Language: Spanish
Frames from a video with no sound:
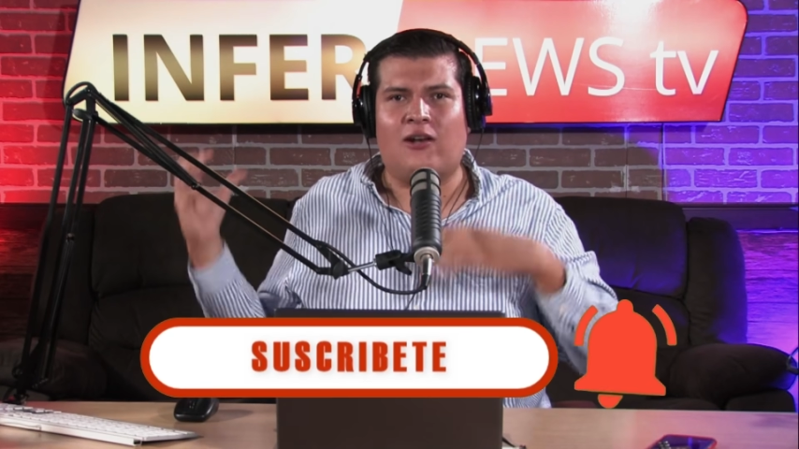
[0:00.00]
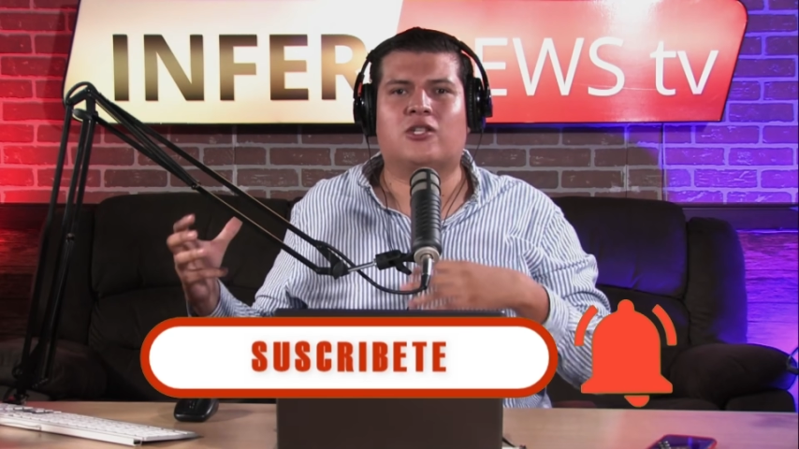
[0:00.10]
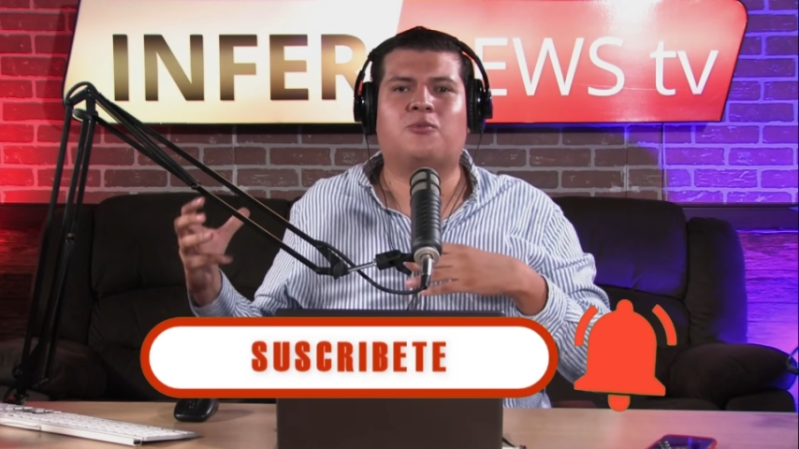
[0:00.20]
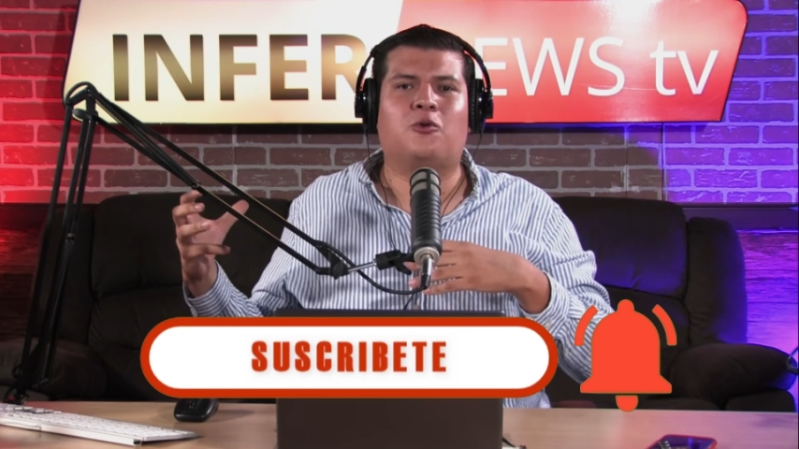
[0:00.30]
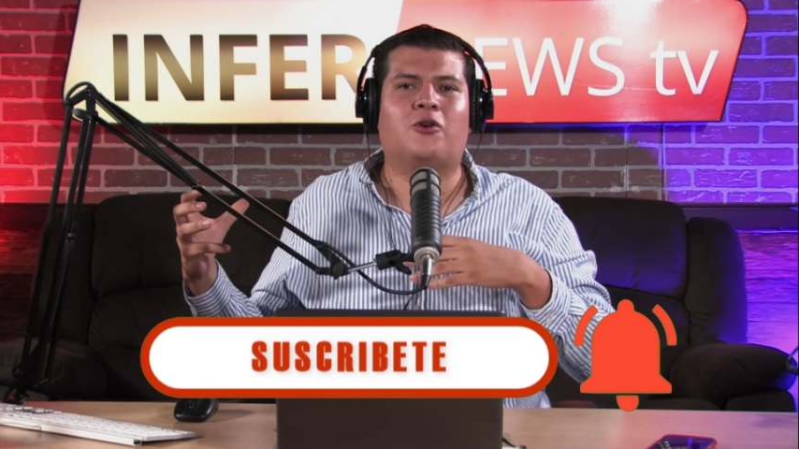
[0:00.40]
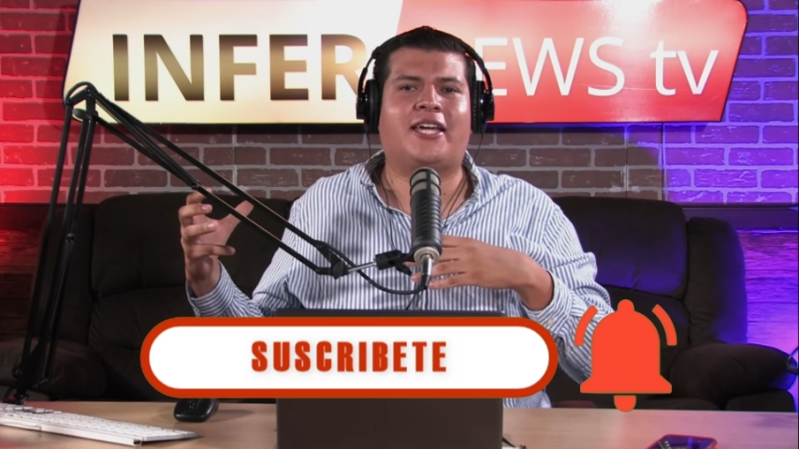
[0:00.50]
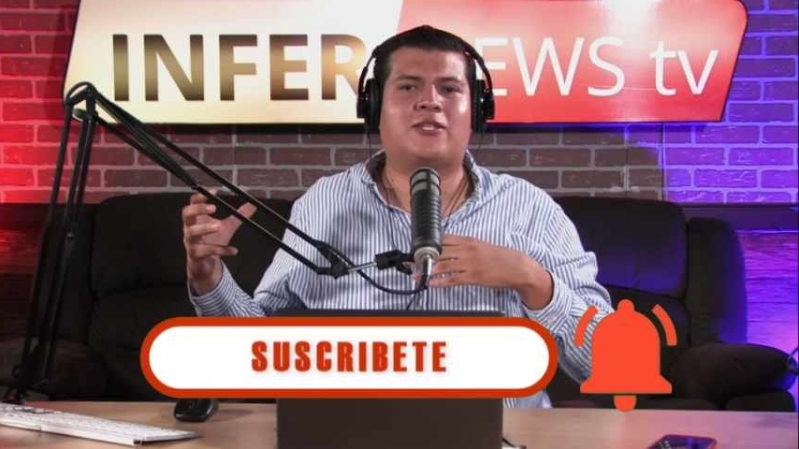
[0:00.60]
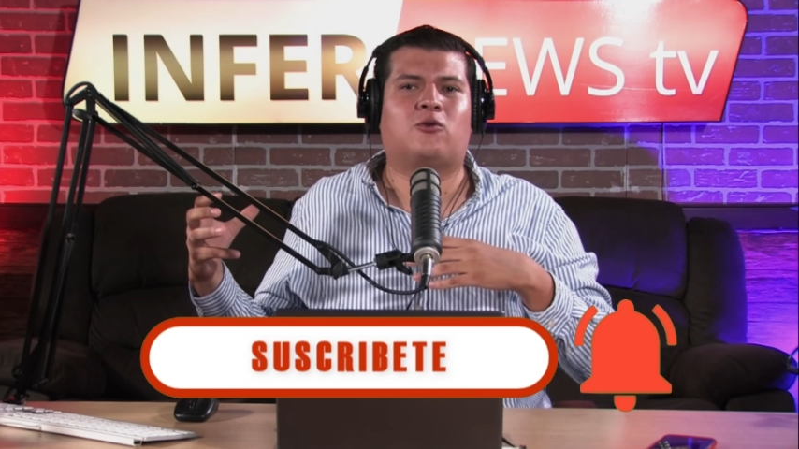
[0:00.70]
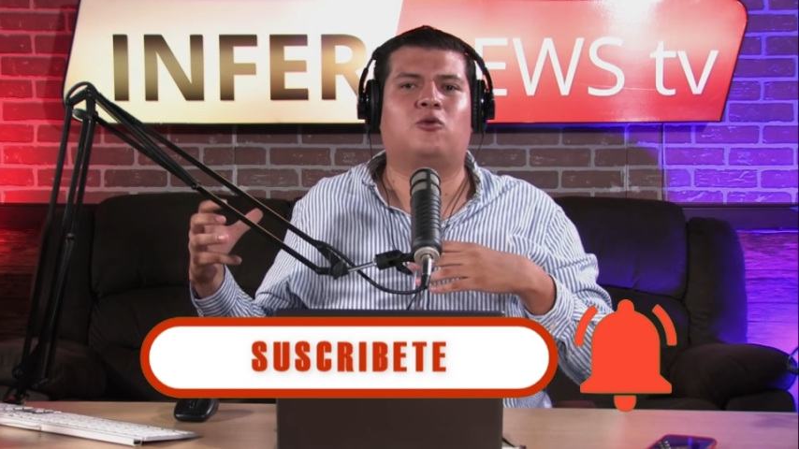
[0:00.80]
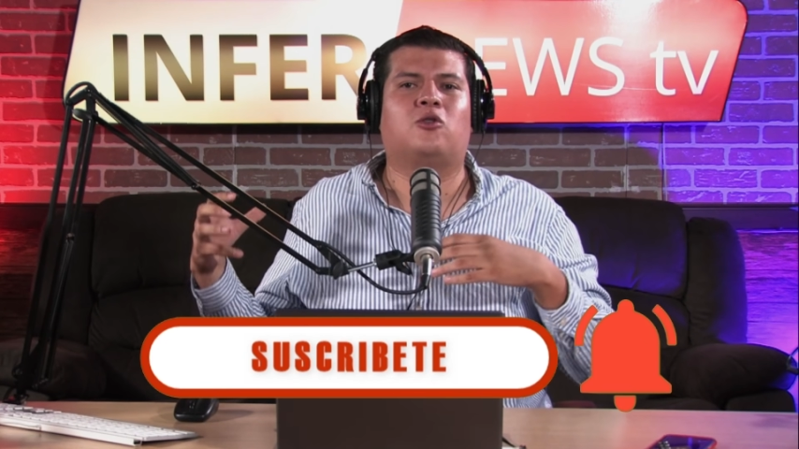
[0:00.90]
los
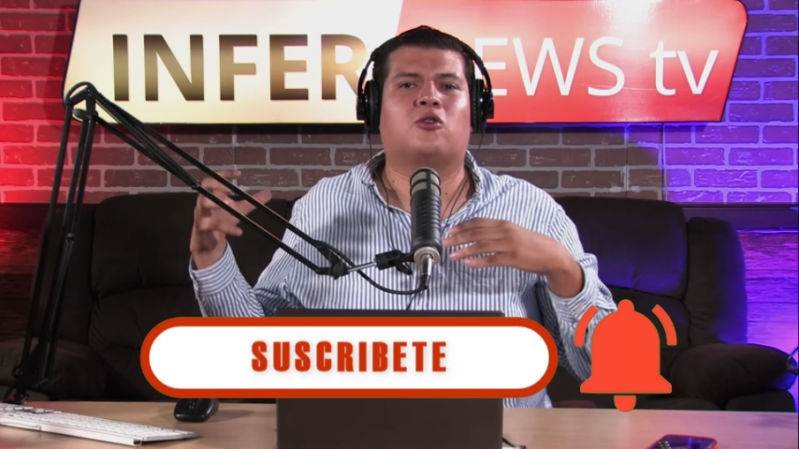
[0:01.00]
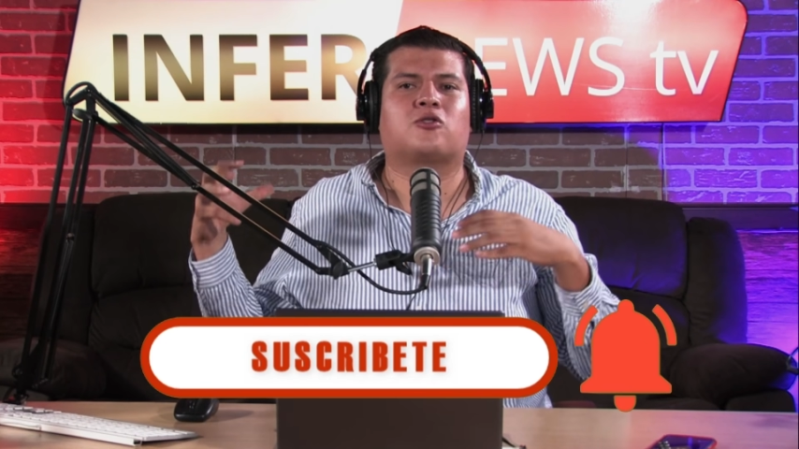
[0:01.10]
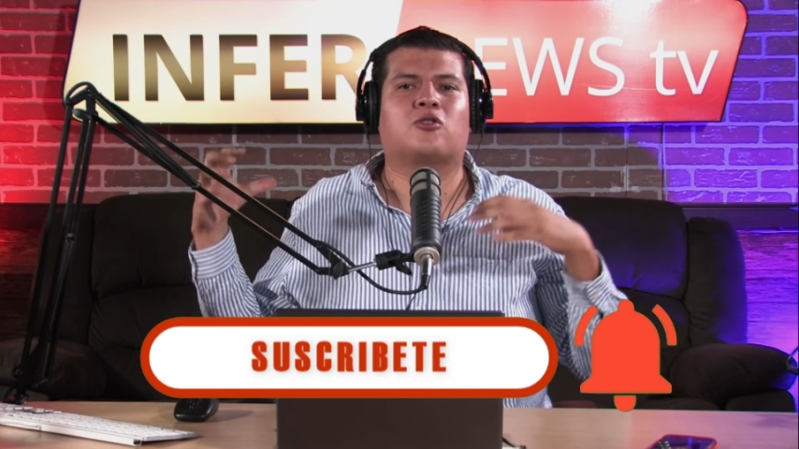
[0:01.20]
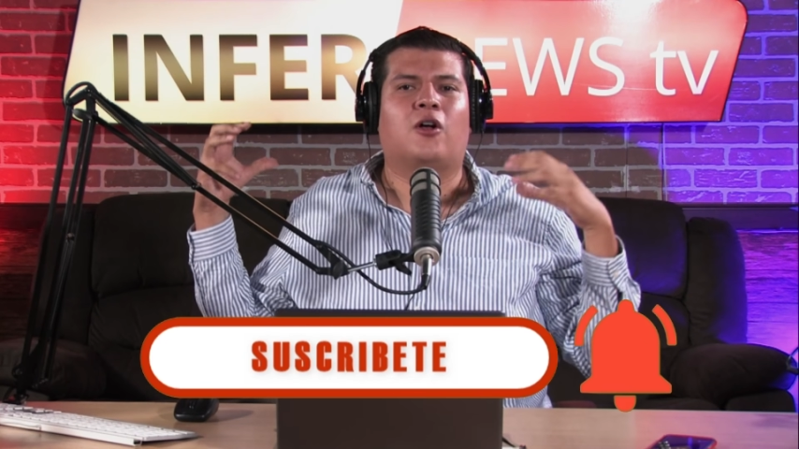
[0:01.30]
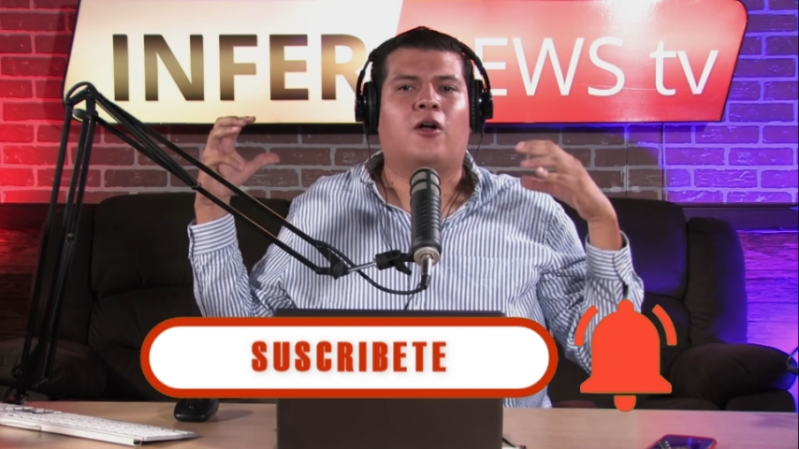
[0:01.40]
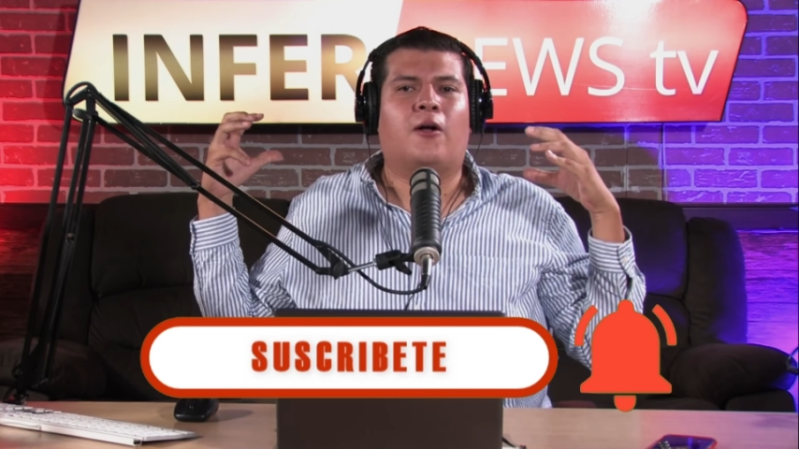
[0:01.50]
Bookies juntos.